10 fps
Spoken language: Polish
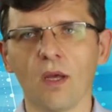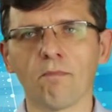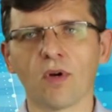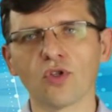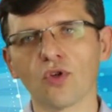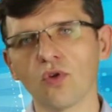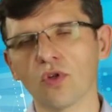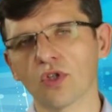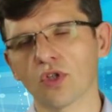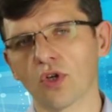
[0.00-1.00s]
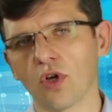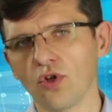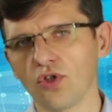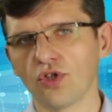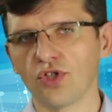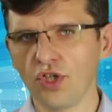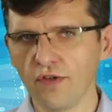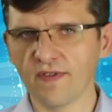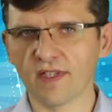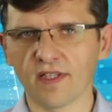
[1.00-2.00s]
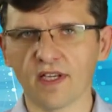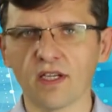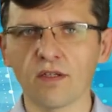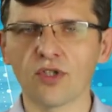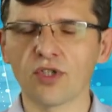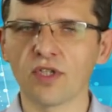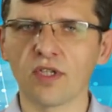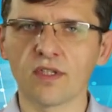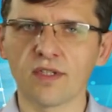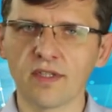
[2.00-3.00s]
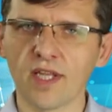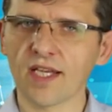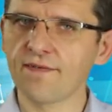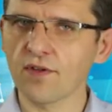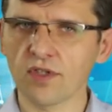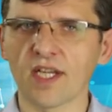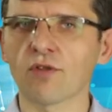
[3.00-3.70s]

Monitorując koszty rzeczywiste, czyli te kwoty, na